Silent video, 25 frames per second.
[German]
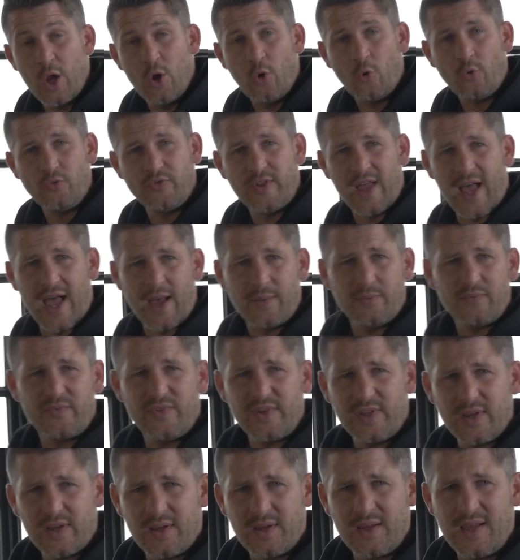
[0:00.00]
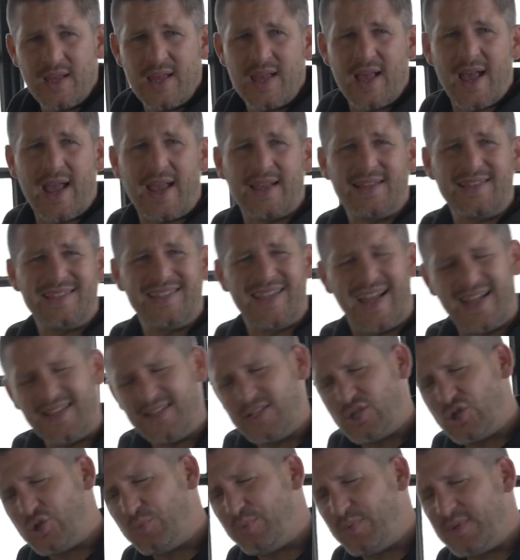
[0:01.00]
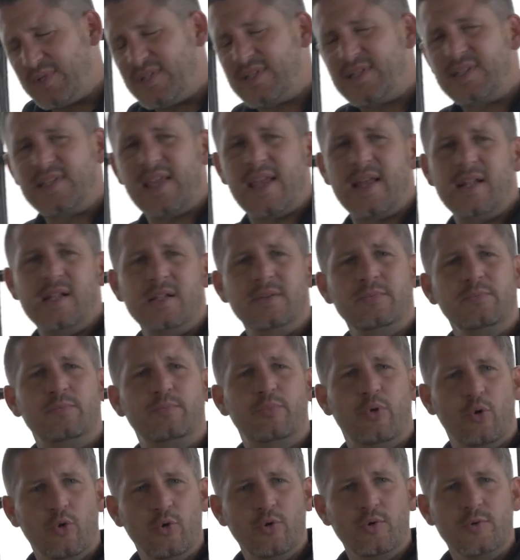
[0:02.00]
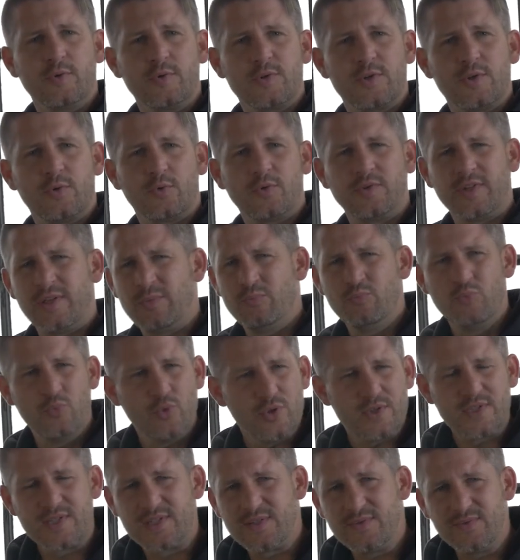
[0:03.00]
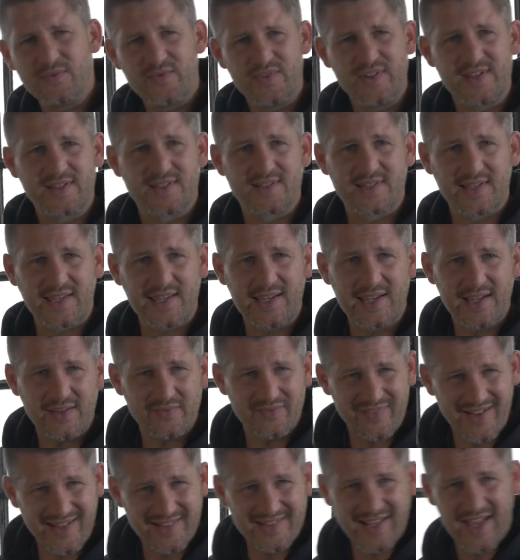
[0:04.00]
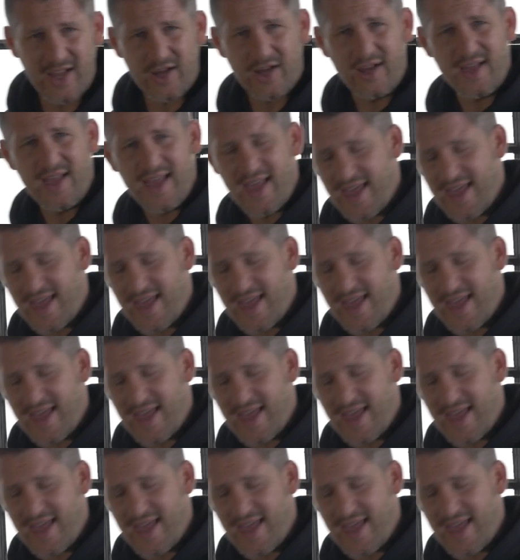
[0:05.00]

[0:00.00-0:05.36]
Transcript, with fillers: Und da haben wir einen ganz speziellen Punkt und den müssen wir triggern, weil da